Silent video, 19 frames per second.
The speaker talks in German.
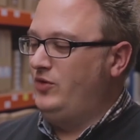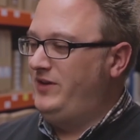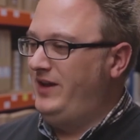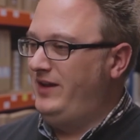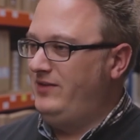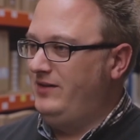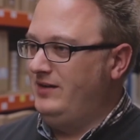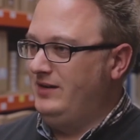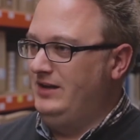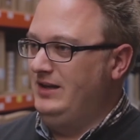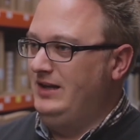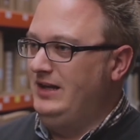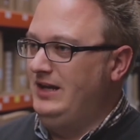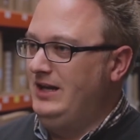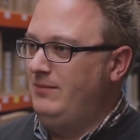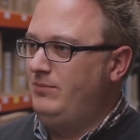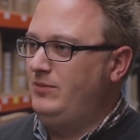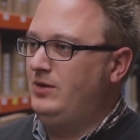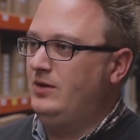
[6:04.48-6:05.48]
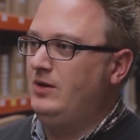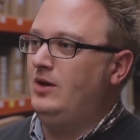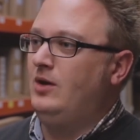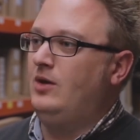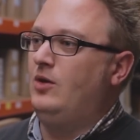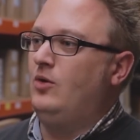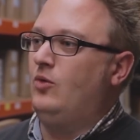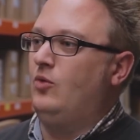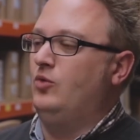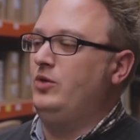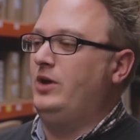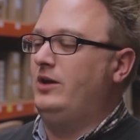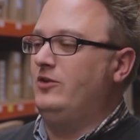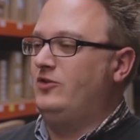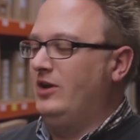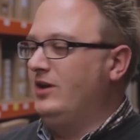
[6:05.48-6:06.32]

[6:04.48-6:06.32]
Prozess gelebt und eine